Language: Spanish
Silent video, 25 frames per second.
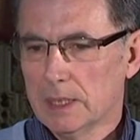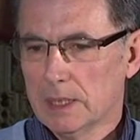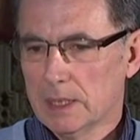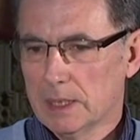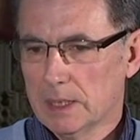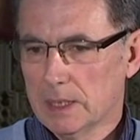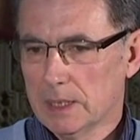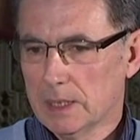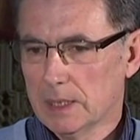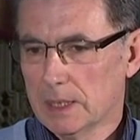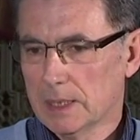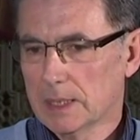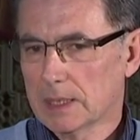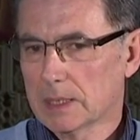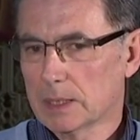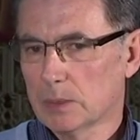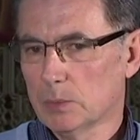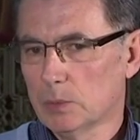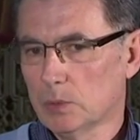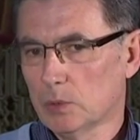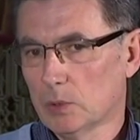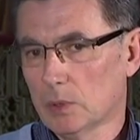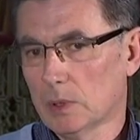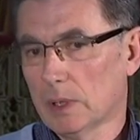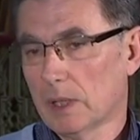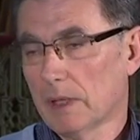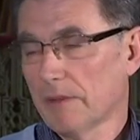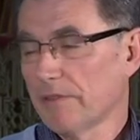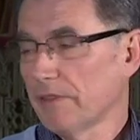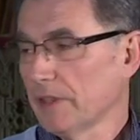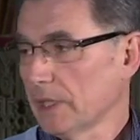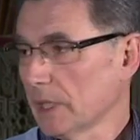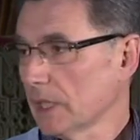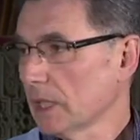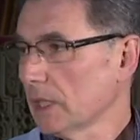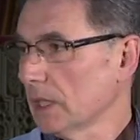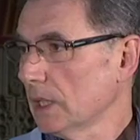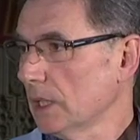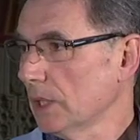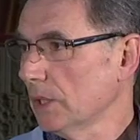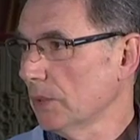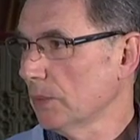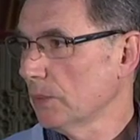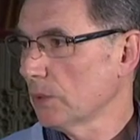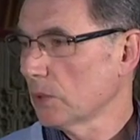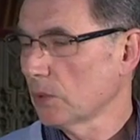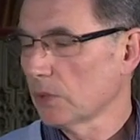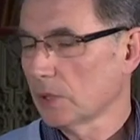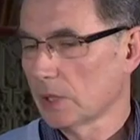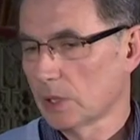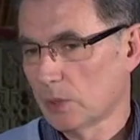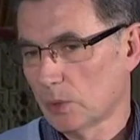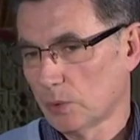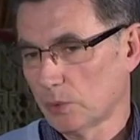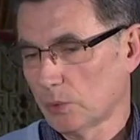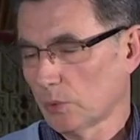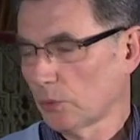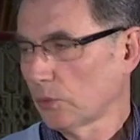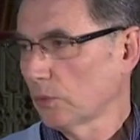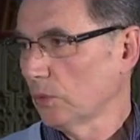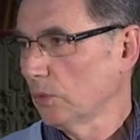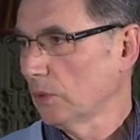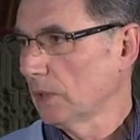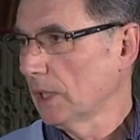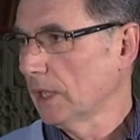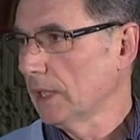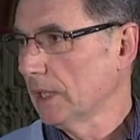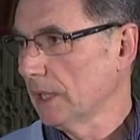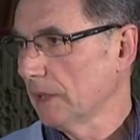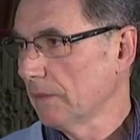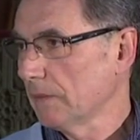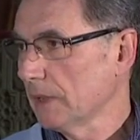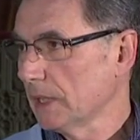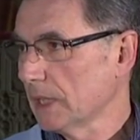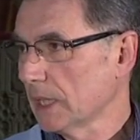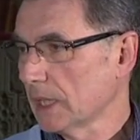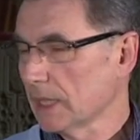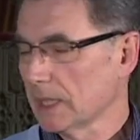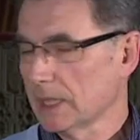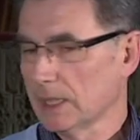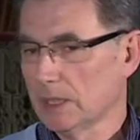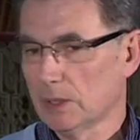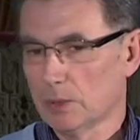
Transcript: y es uno la Feria del Libro y el otro son las Navidades.